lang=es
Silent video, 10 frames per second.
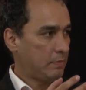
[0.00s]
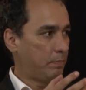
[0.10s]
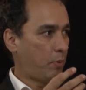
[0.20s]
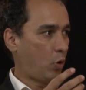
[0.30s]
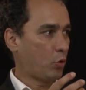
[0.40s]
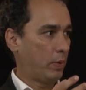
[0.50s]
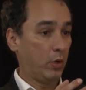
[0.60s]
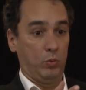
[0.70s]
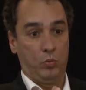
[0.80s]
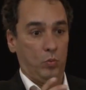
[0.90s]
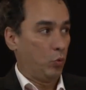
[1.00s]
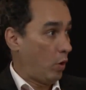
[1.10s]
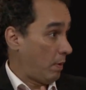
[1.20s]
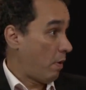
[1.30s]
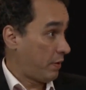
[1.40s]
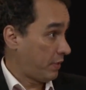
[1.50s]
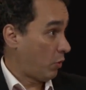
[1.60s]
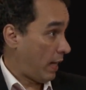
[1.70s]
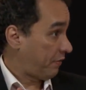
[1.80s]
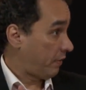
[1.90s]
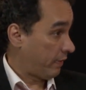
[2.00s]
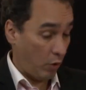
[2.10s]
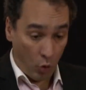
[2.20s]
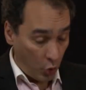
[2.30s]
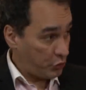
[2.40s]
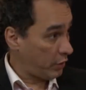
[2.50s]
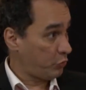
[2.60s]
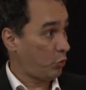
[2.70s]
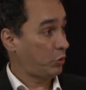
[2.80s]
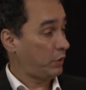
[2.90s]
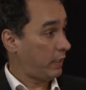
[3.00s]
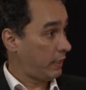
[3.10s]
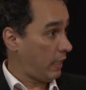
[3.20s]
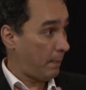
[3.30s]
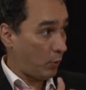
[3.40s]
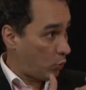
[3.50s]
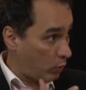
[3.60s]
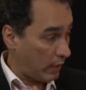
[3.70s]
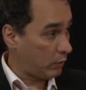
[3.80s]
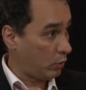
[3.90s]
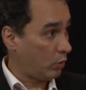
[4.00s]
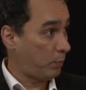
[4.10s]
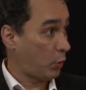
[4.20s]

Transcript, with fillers: un poco, bueno, uno mismo a veces lo hace, se enconcha en su cotidianidad procurando